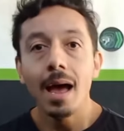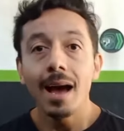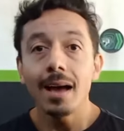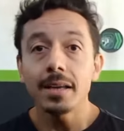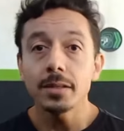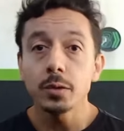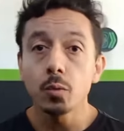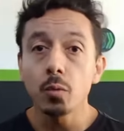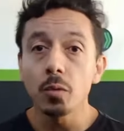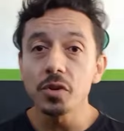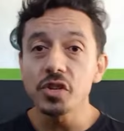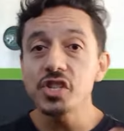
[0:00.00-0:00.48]

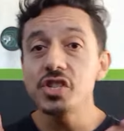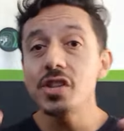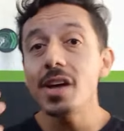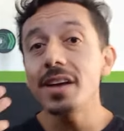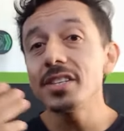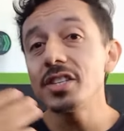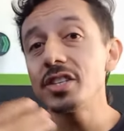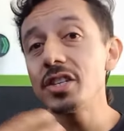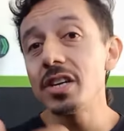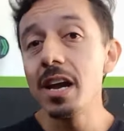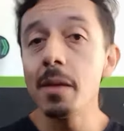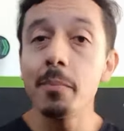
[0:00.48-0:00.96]
As
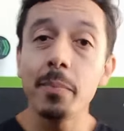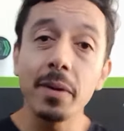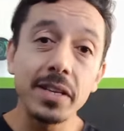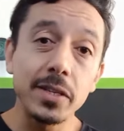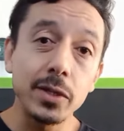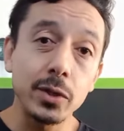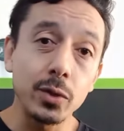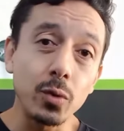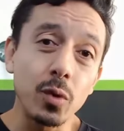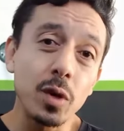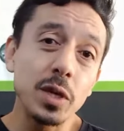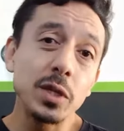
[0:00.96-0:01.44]
quantidades de
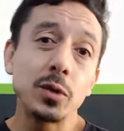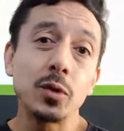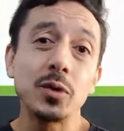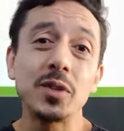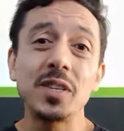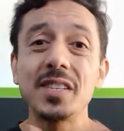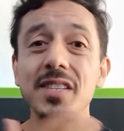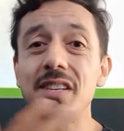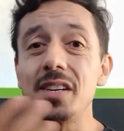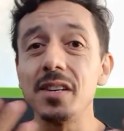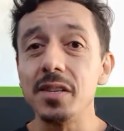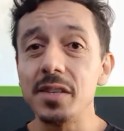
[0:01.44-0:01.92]
repetições e
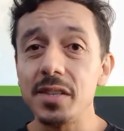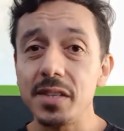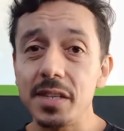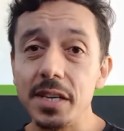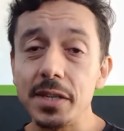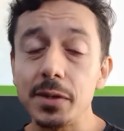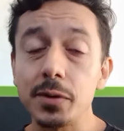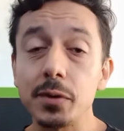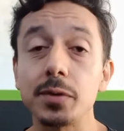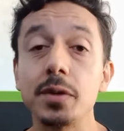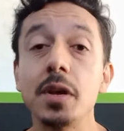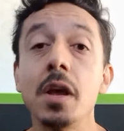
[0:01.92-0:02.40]
os
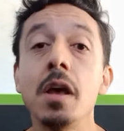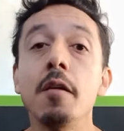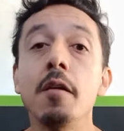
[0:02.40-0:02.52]
exercícios